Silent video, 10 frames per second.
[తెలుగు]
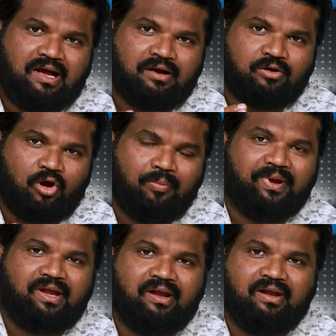ఆ
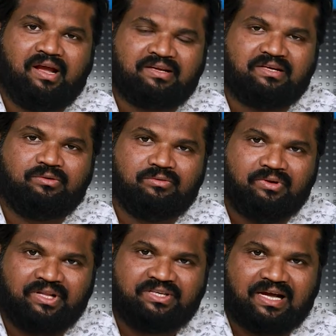టాపిక్ ఏంటి అసలు
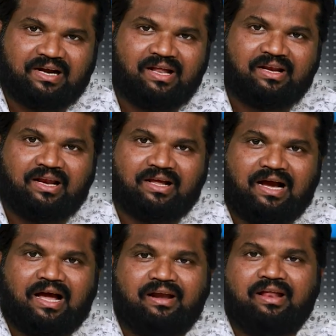ఇది జరగడానికి గల
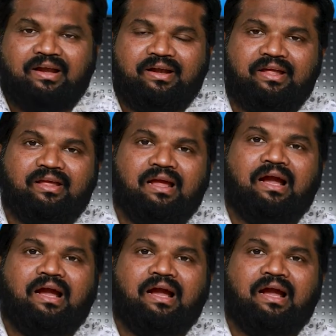కారణాలు ఏంటి